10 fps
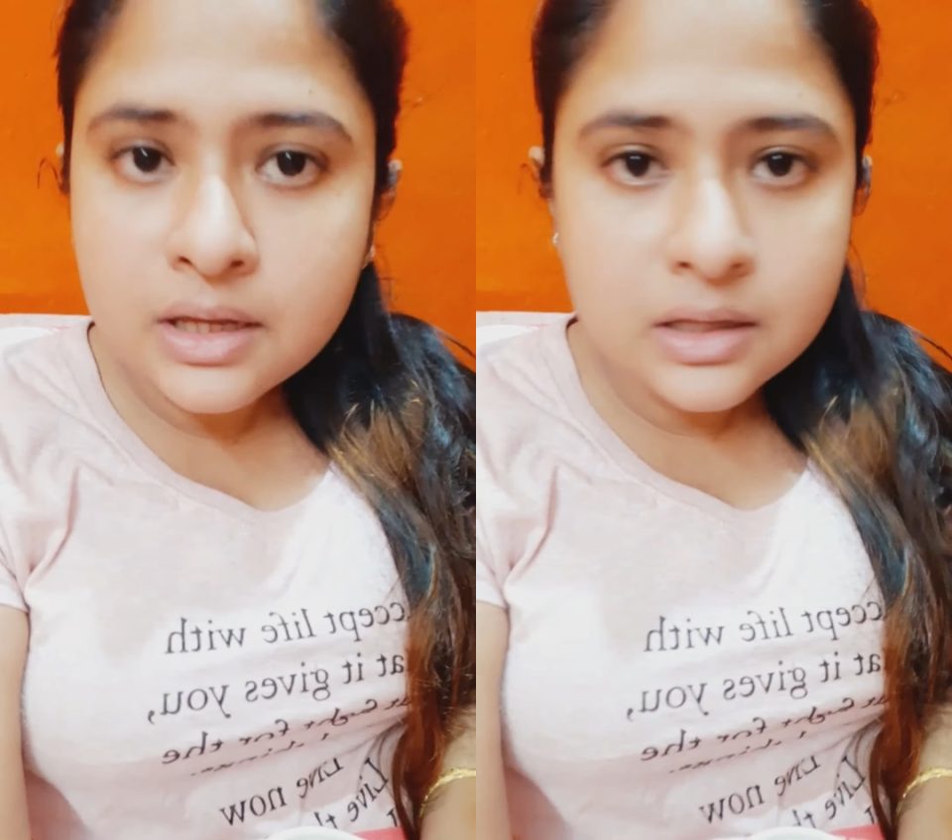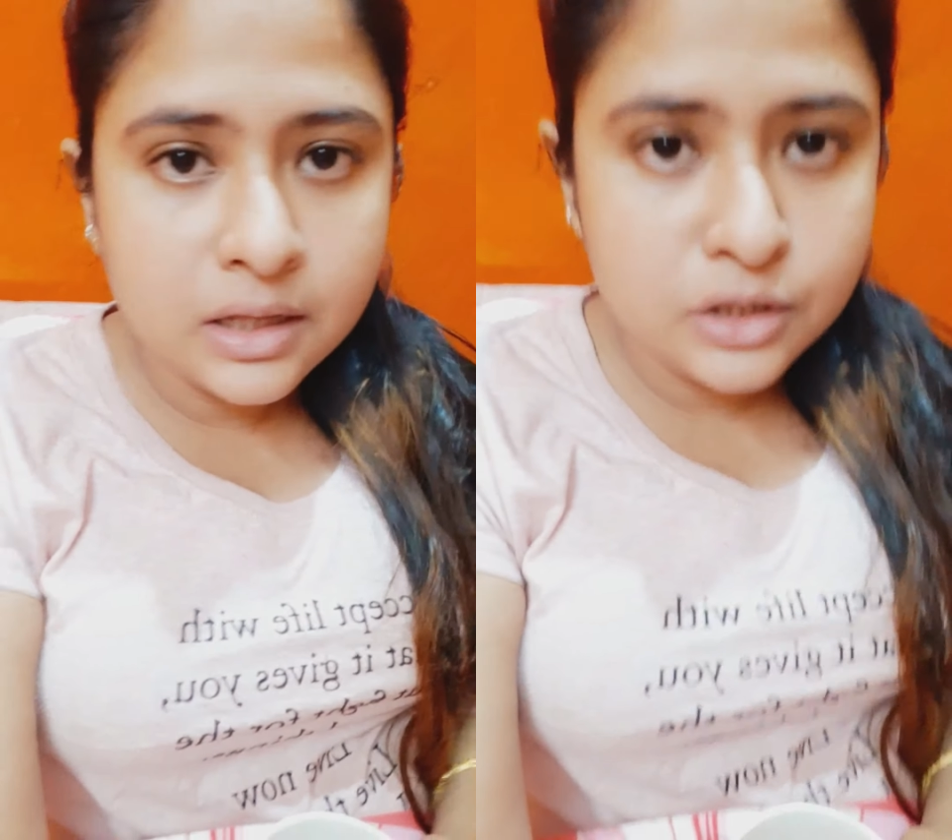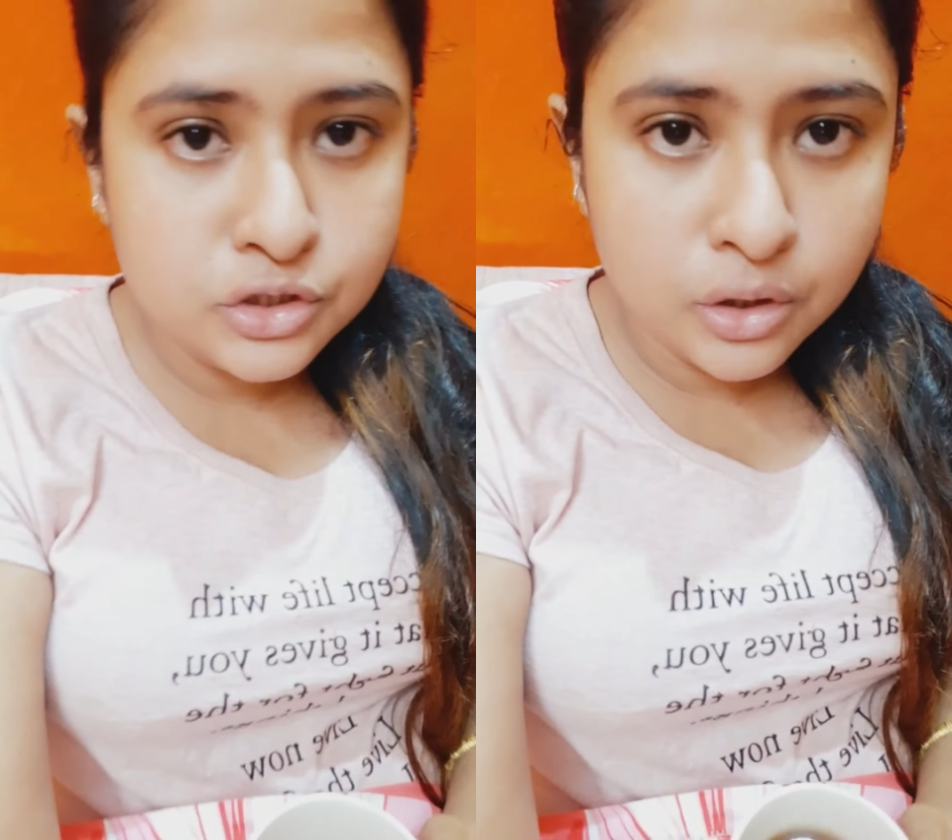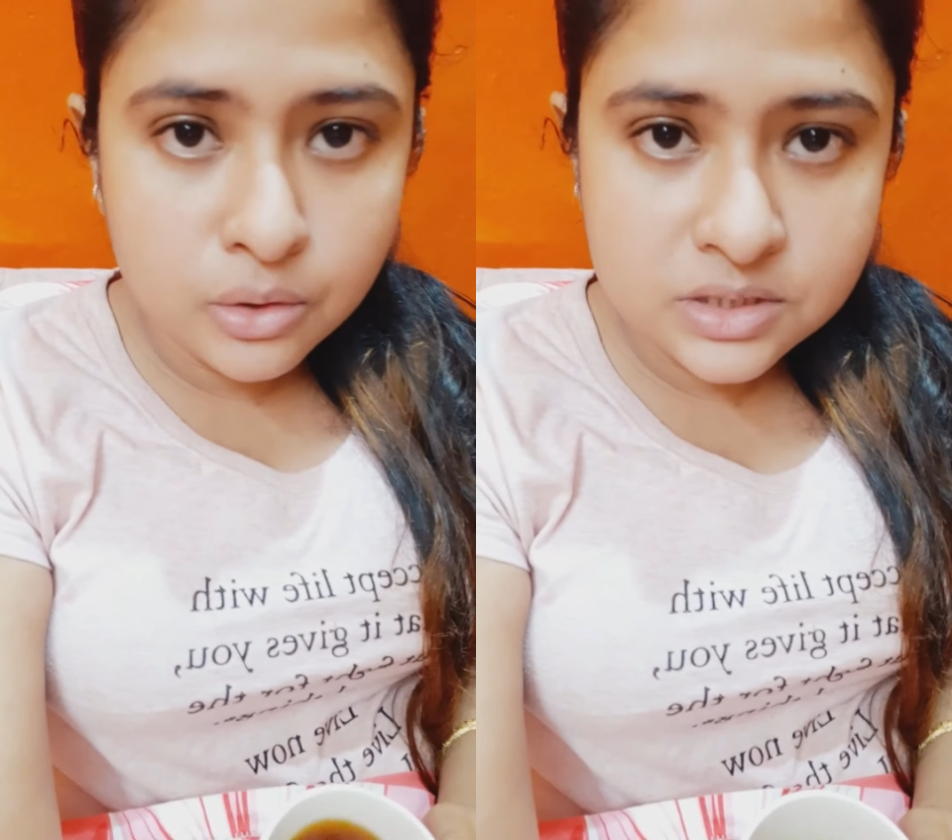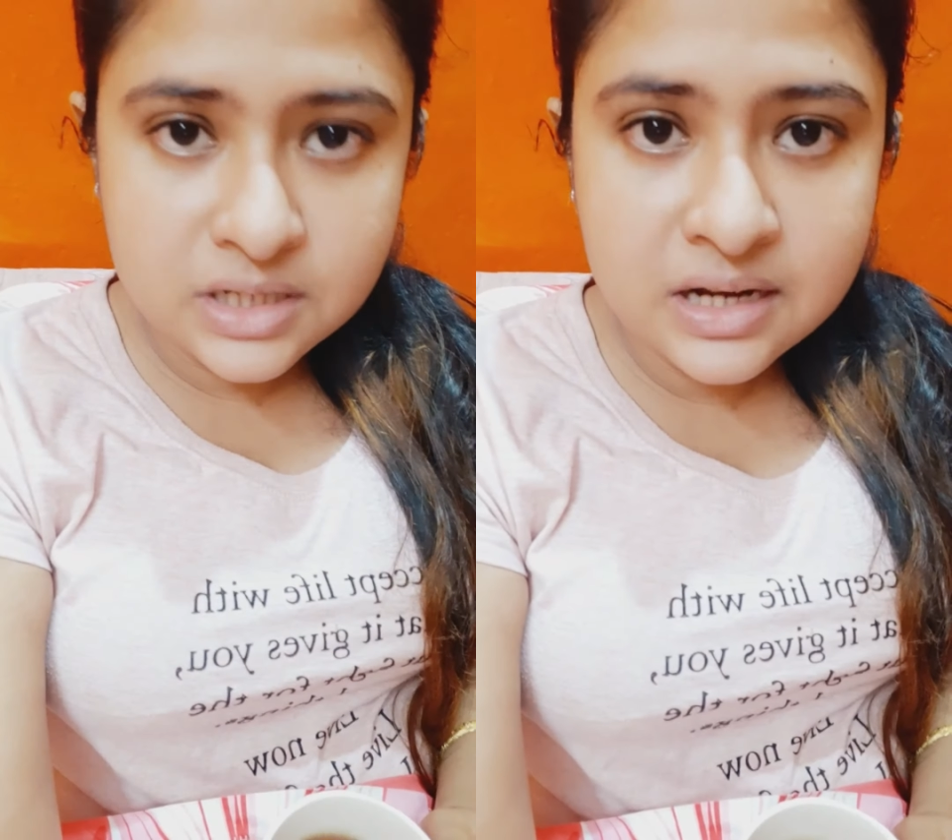তাদের
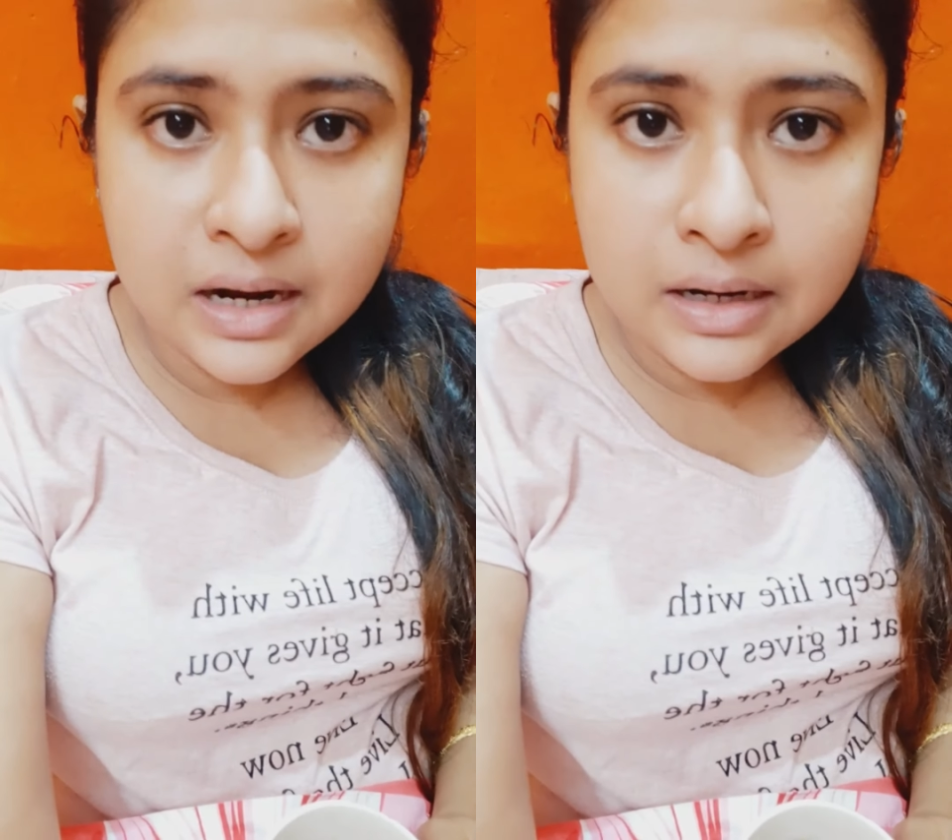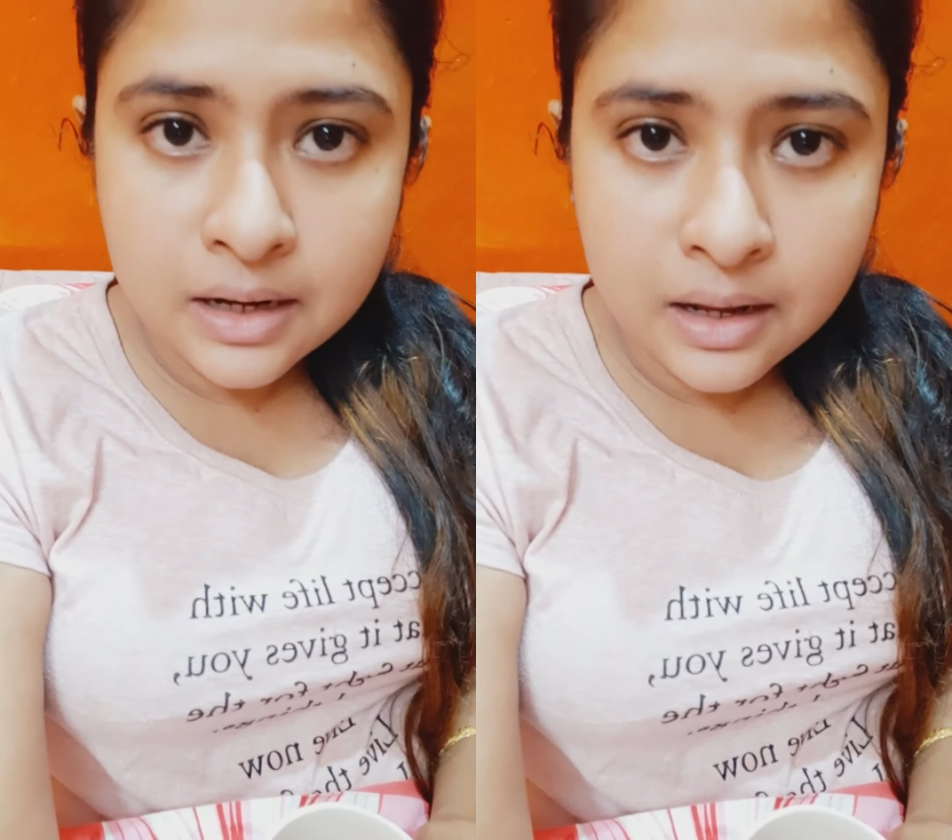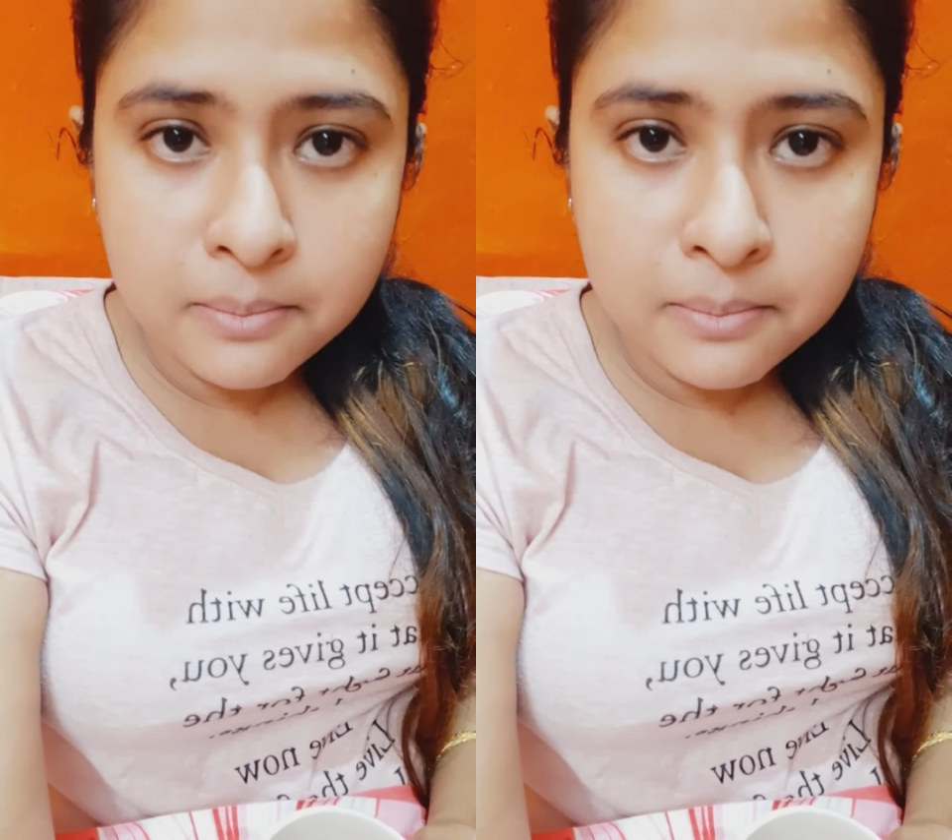সহজে ঠান্ডা